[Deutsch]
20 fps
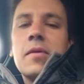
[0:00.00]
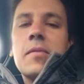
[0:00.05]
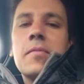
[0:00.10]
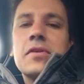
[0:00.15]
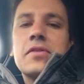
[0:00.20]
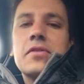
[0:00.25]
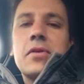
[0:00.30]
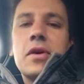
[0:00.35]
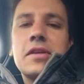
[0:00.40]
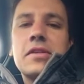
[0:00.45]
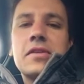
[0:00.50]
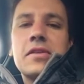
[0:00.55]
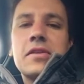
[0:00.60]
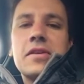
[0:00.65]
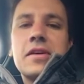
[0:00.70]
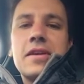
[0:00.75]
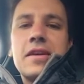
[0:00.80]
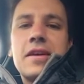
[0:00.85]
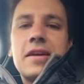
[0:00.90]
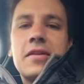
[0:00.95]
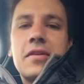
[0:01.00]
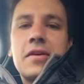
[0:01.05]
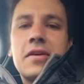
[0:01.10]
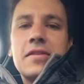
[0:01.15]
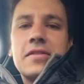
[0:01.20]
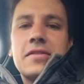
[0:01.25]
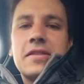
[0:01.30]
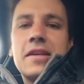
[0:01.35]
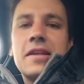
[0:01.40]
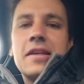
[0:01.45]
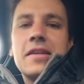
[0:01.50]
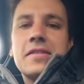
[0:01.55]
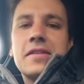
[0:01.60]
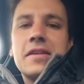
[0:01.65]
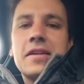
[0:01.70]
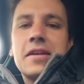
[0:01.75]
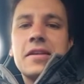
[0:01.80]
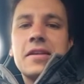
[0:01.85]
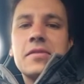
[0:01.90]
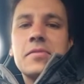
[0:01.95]
sagen wir mal so, also äh, das Ziel
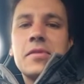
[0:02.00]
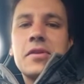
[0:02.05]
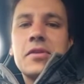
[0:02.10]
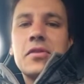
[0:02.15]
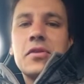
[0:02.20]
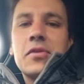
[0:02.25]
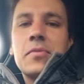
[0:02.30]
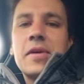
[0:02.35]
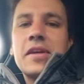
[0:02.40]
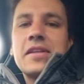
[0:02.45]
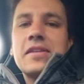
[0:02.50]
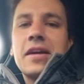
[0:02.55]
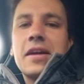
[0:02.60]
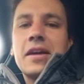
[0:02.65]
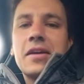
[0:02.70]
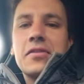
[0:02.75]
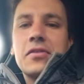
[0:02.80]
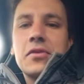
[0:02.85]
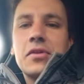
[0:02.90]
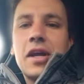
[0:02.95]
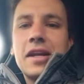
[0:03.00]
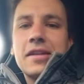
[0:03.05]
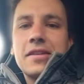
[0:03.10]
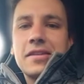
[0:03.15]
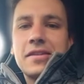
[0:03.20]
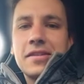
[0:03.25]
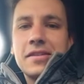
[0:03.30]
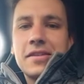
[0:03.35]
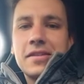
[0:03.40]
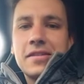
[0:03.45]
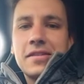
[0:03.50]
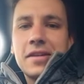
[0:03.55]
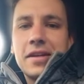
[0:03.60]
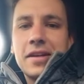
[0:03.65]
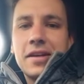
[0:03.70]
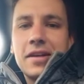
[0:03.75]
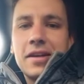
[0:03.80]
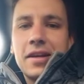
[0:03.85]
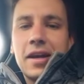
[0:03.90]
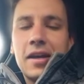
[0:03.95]
ist sicher, dass wir noch bessere Resultate dieses
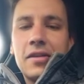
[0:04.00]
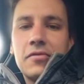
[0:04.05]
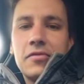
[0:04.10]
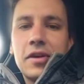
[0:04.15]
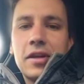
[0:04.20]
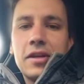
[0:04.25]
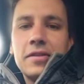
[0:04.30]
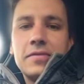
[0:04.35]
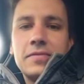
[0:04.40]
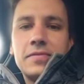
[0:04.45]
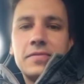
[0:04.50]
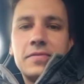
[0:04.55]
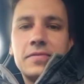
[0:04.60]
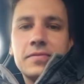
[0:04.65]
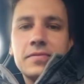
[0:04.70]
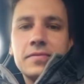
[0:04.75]
Jahr reinfahren.